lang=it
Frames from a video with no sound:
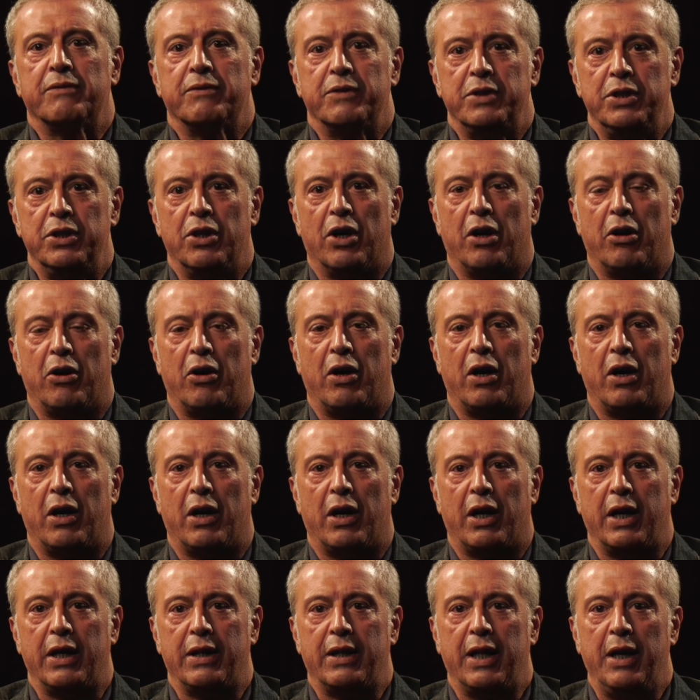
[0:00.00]
Io
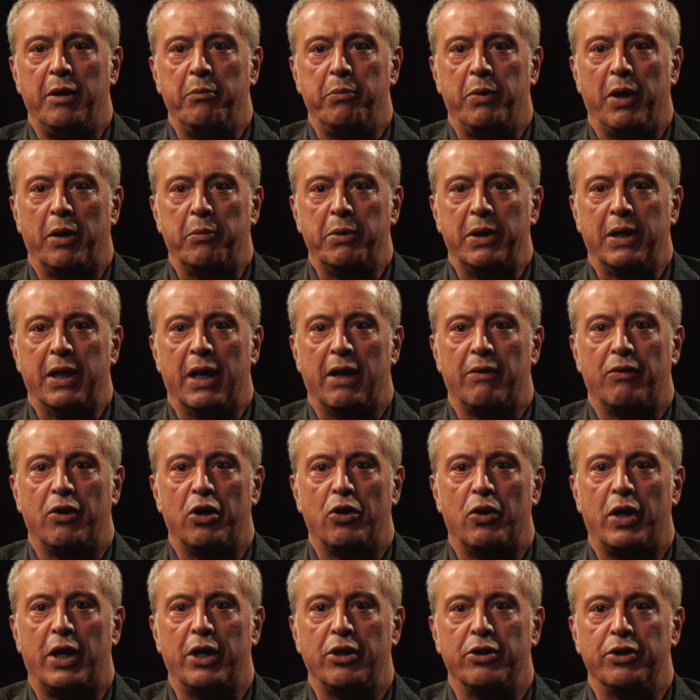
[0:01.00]
ai tempi abitavo a
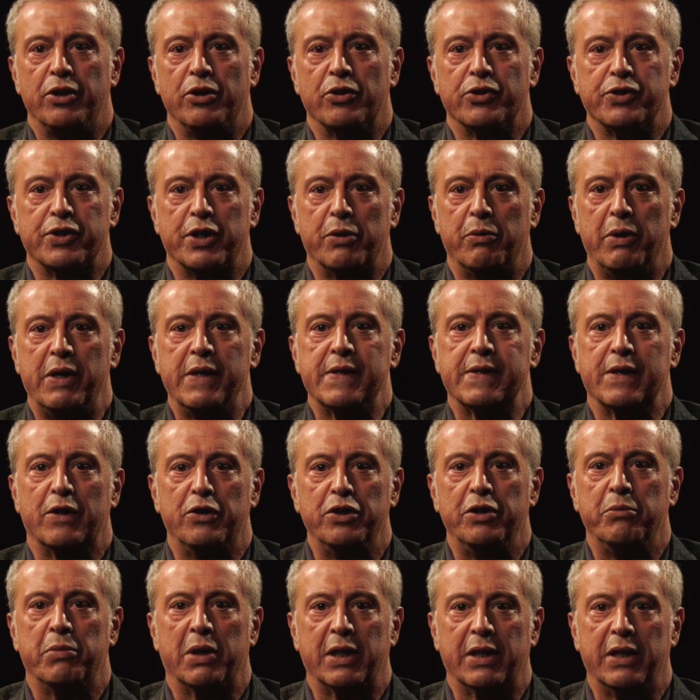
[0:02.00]
Loano, di conseguenza
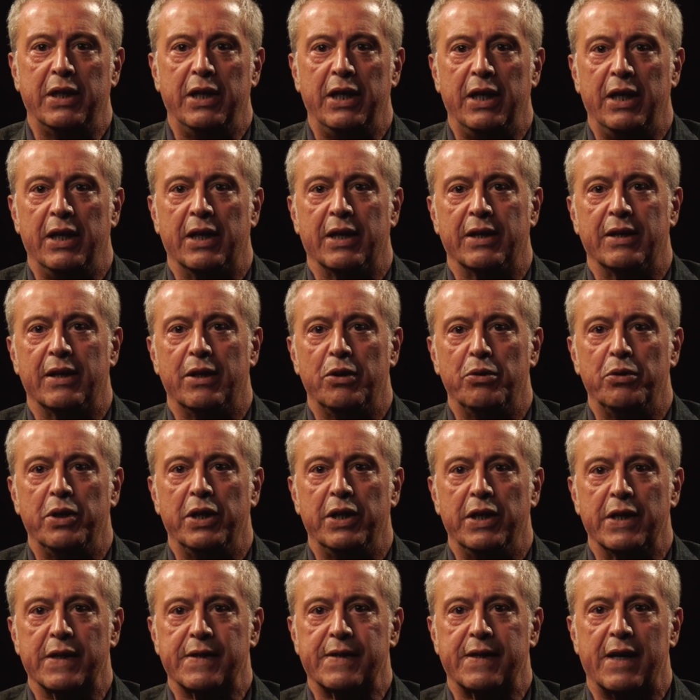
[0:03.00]
ogni mattina, dal
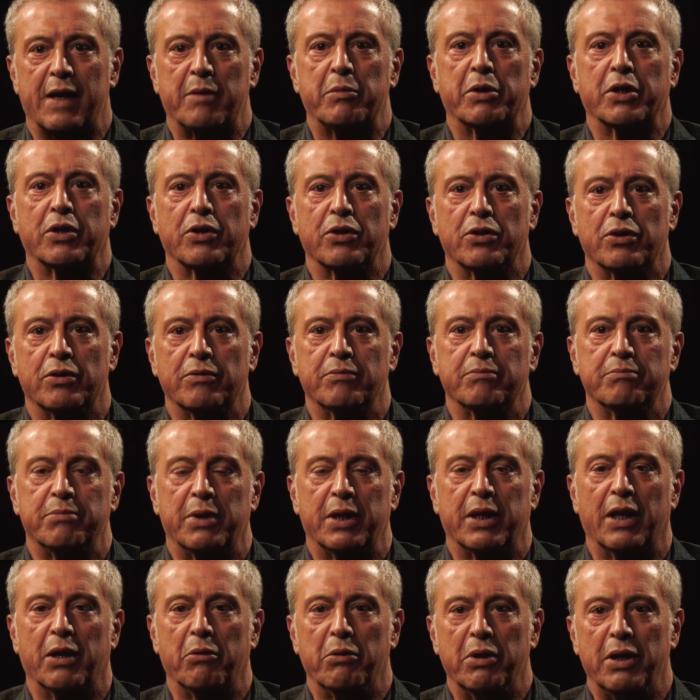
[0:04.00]
lunedì al sabato,
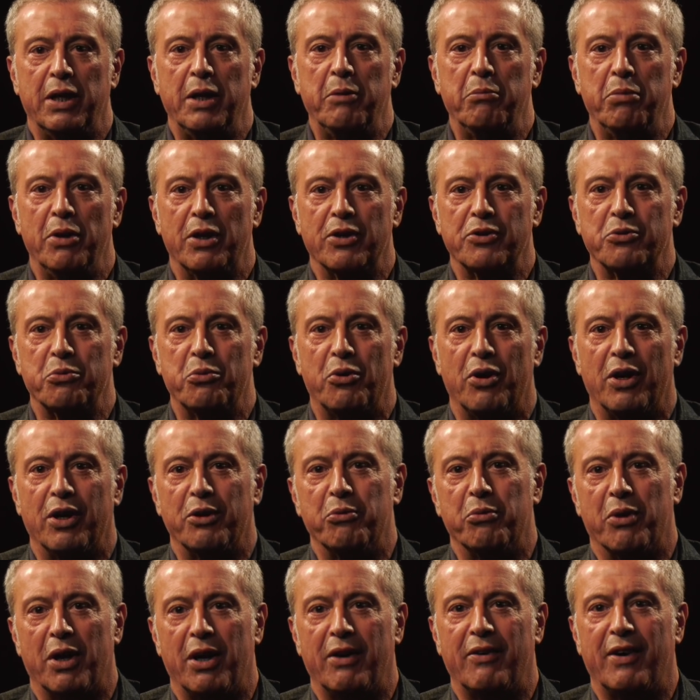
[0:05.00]
perché a quei tempi la scuola
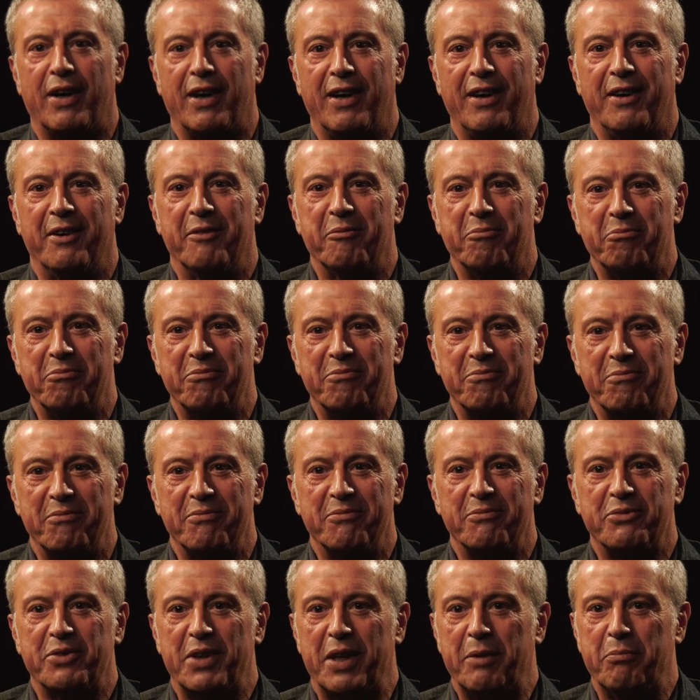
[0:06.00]
durava
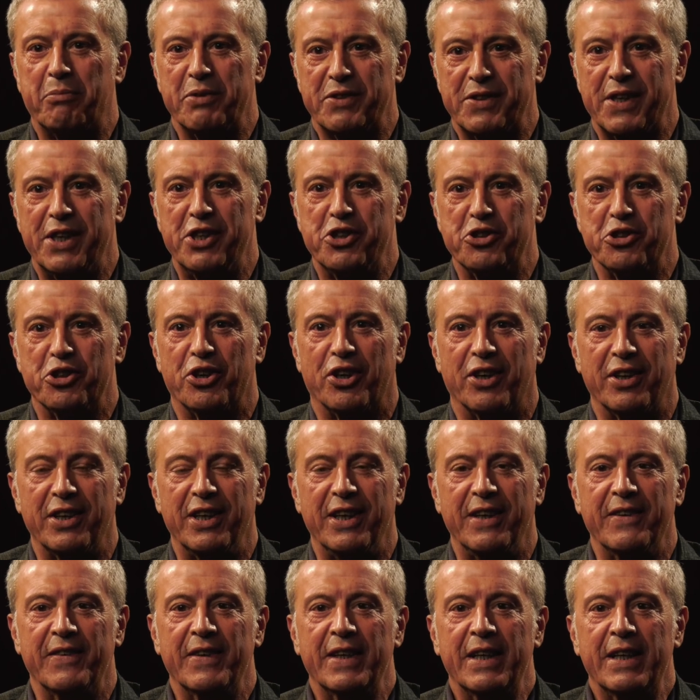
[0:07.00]
sei, sei
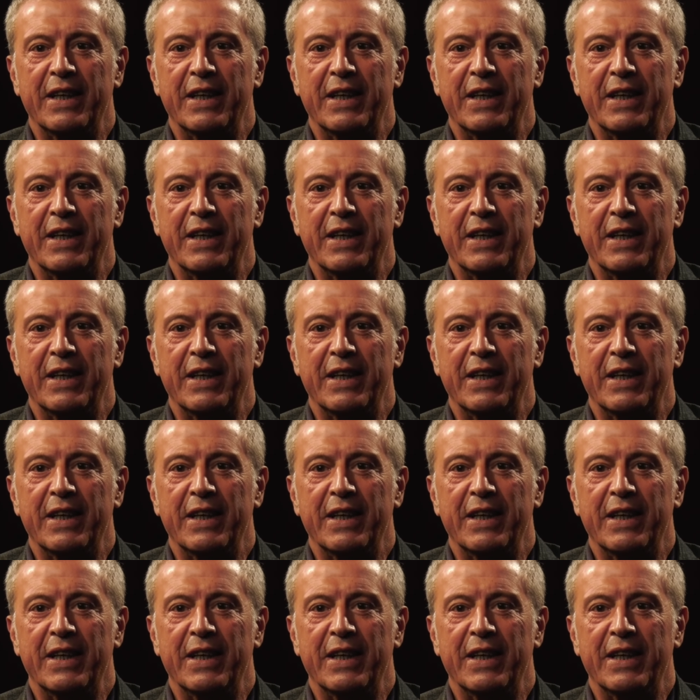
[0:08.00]
giorni,